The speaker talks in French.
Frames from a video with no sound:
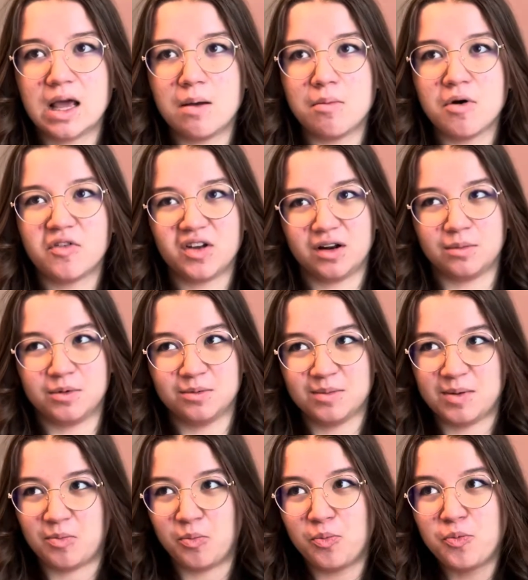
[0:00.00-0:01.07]

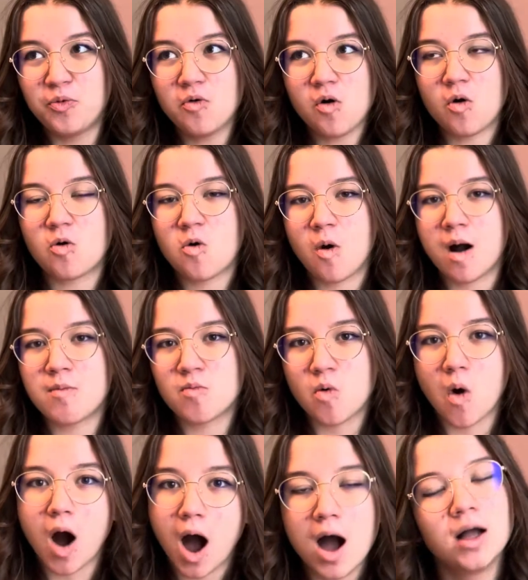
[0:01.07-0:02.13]
elle pourquoi
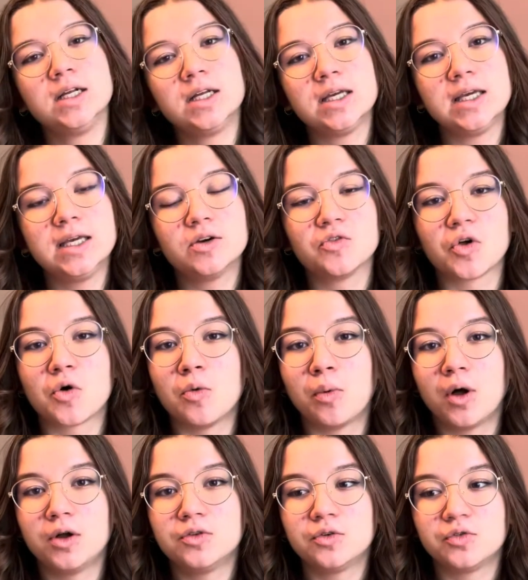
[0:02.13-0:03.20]
moi Et on va
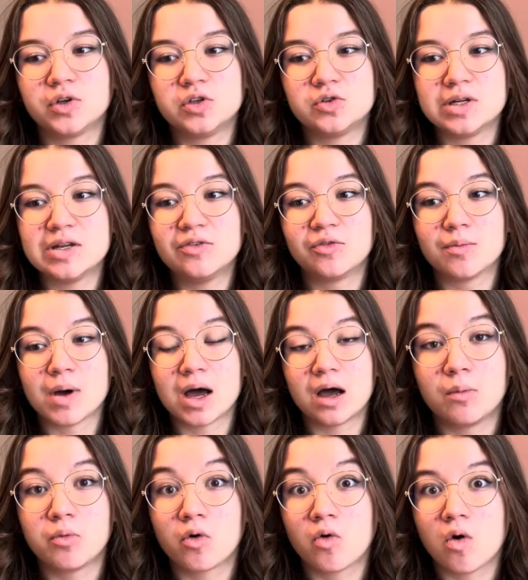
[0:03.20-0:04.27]
comprendre au fait du livre bah
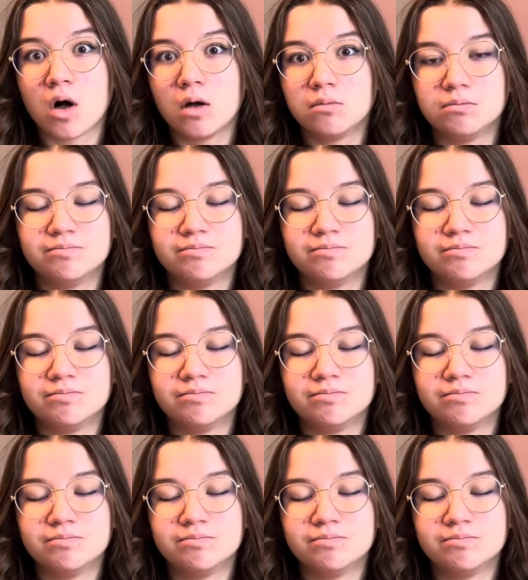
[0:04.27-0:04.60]
pourquoi